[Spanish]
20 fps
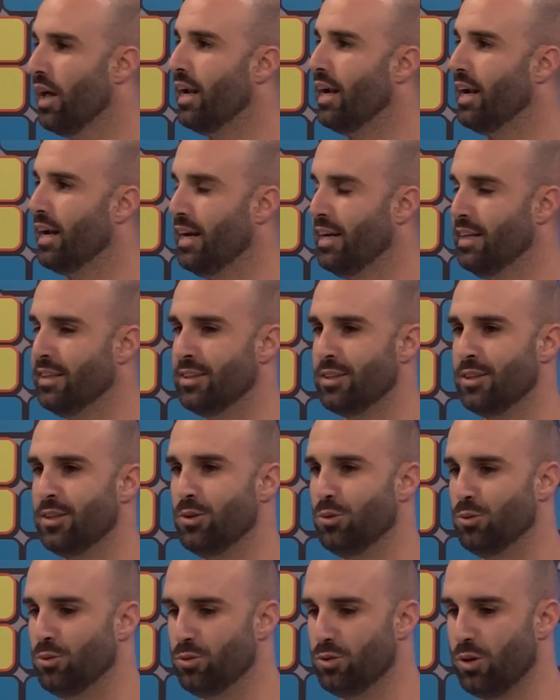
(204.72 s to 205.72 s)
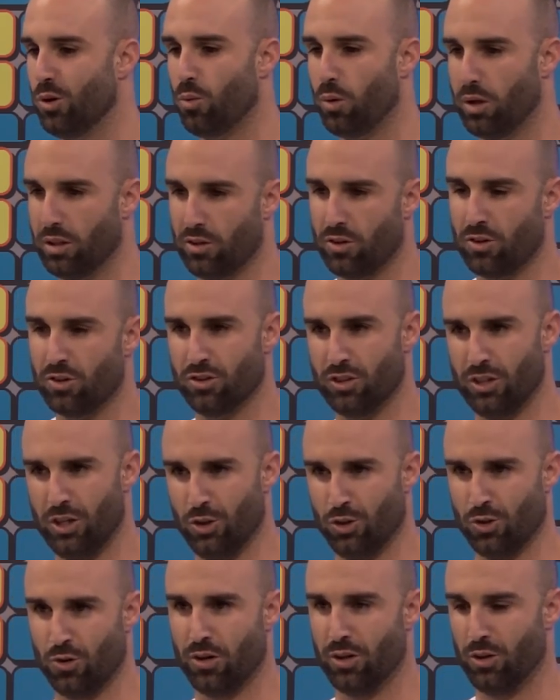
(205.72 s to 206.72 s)
la gente unos cuantos consejos,
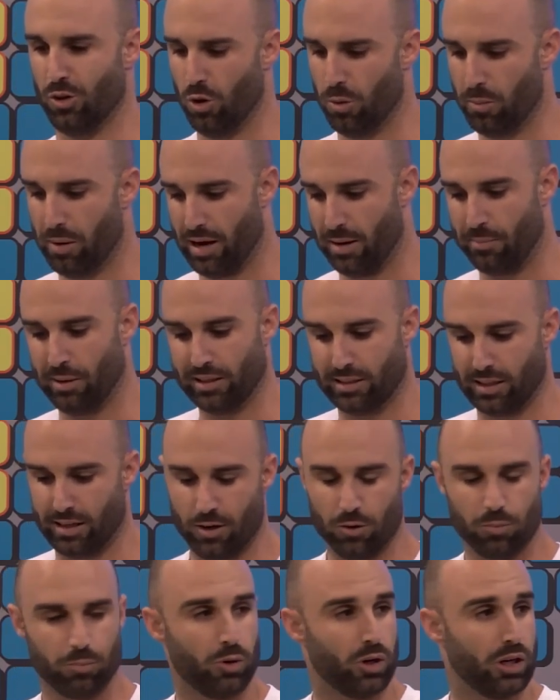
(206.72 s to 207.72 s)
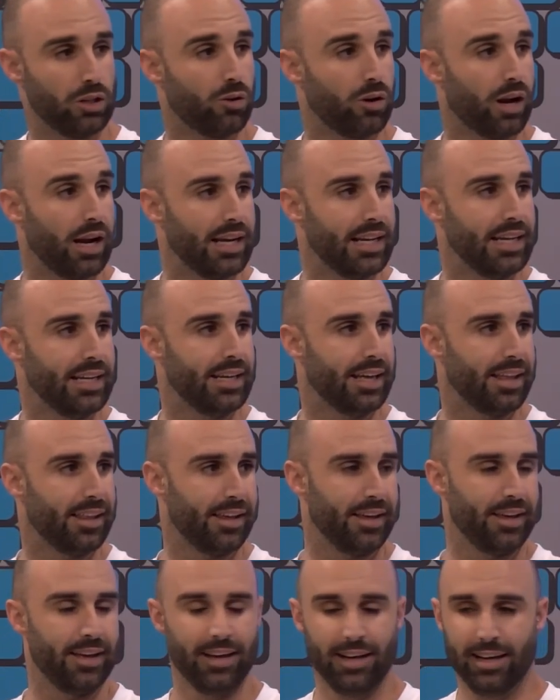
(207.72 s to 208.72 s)
sobre todo para mantener un poquito la línea
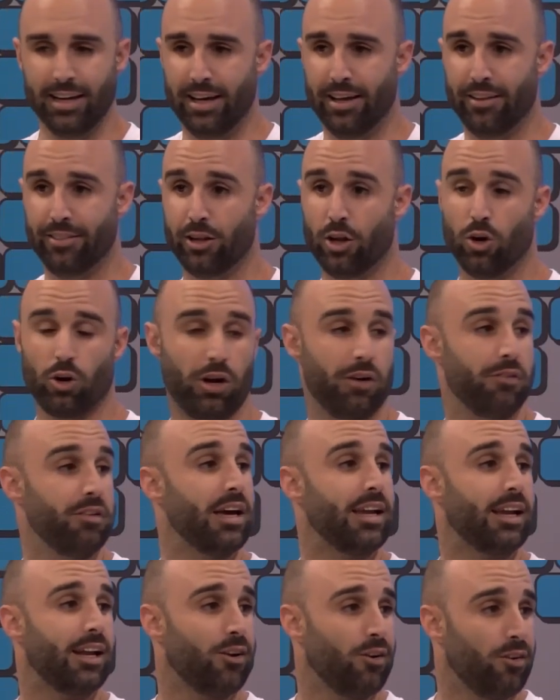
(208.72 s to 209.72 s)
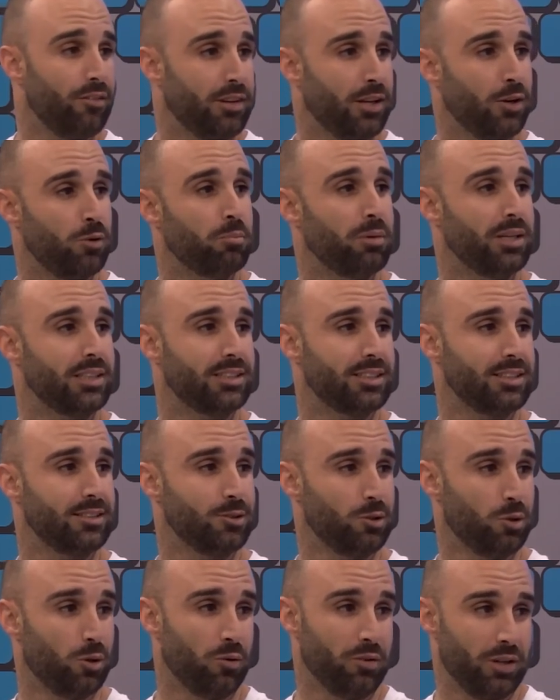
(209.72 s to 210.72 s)
de, de lo que viene, ¿no? Viene un
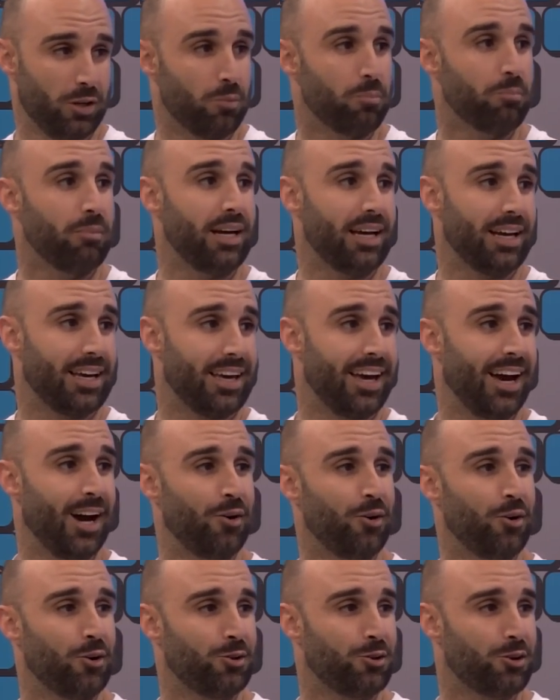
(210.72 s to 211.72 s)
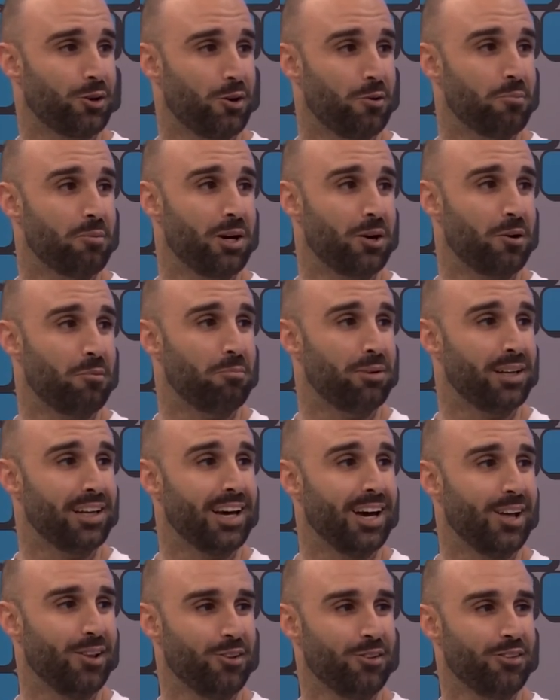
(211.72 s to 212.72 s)
mesito, viene un mes que es agosto, que es un mes
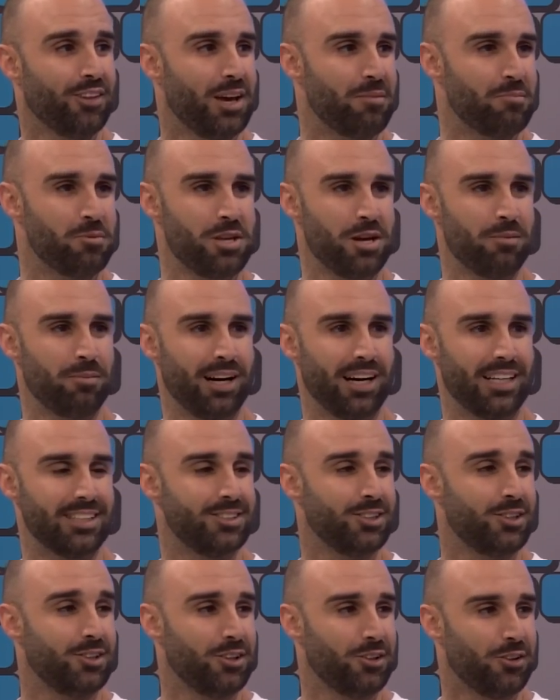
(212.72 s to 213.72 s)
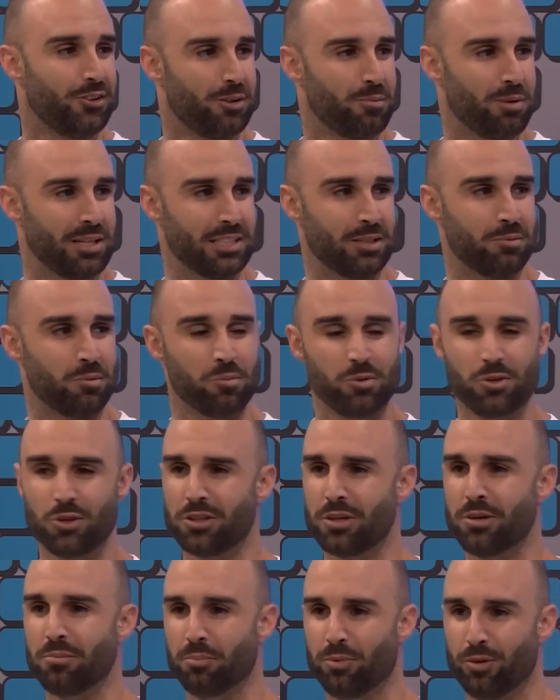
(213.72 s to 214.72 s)
complicado, donde hay muchas vacaciones, donde pasamos mucho
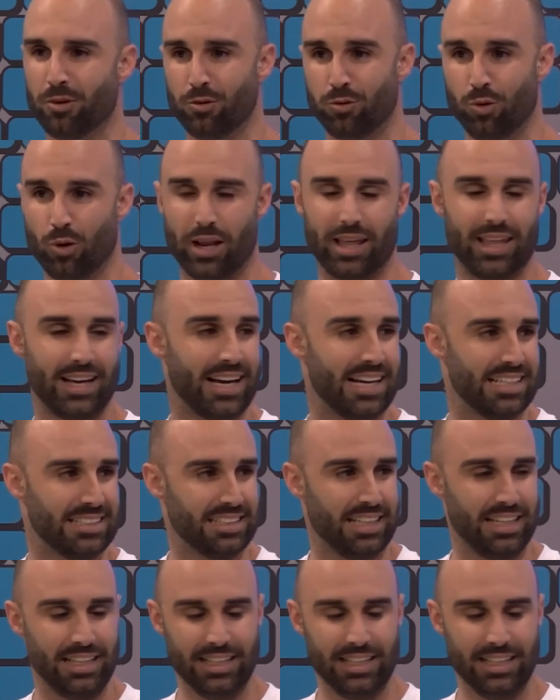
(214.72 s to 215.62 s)
tiempo fuera de casa